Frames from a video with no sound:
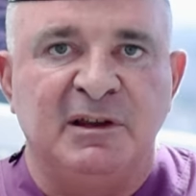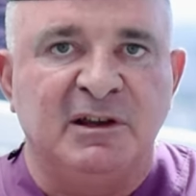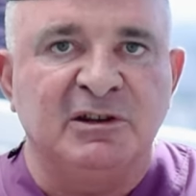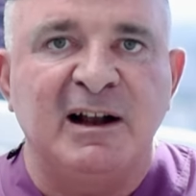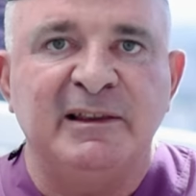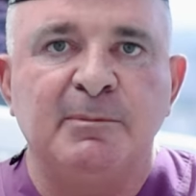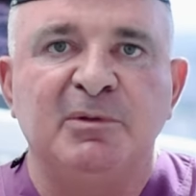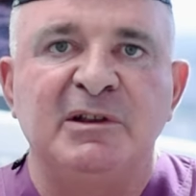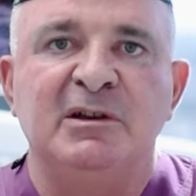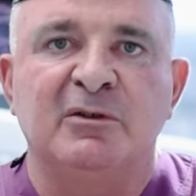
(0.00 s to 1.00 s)
Дигитальное
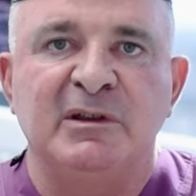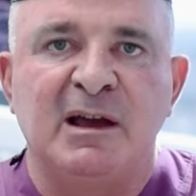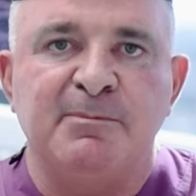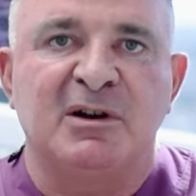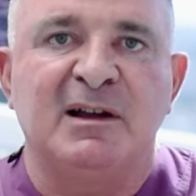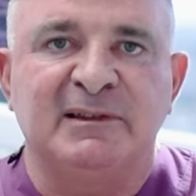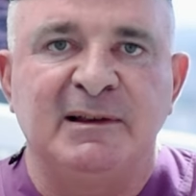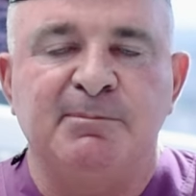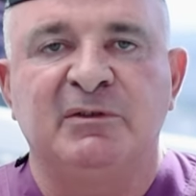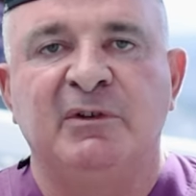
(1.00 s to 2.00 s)
планирование
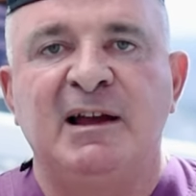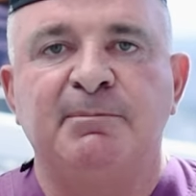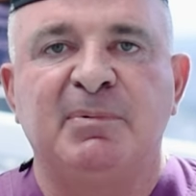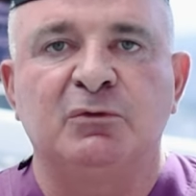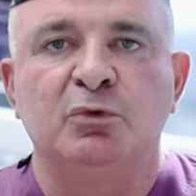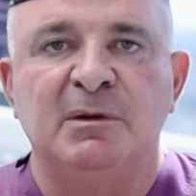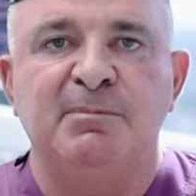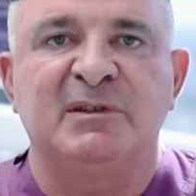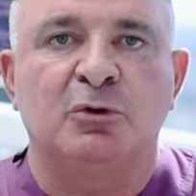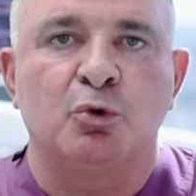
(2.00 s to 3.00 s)
операции позволяет по сути
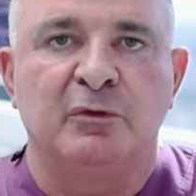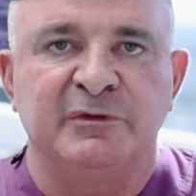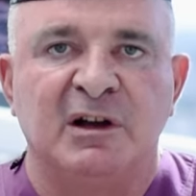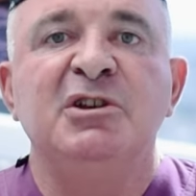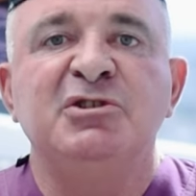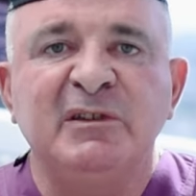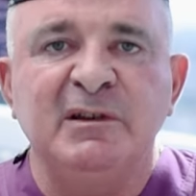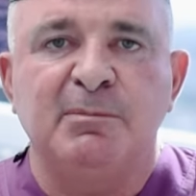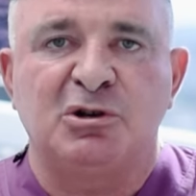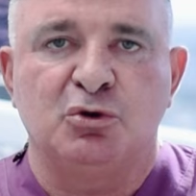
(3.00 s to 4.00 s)
бескровно через
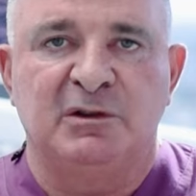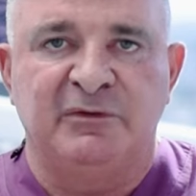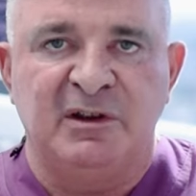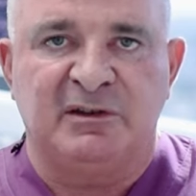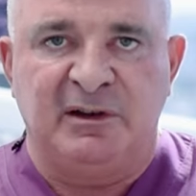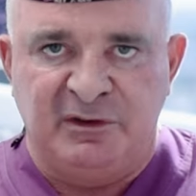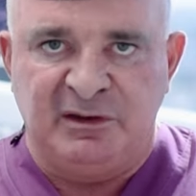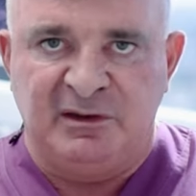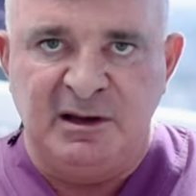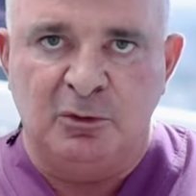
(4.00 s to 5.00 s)
небольшое отверстие в
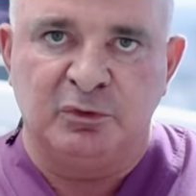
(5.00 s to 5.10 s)
десне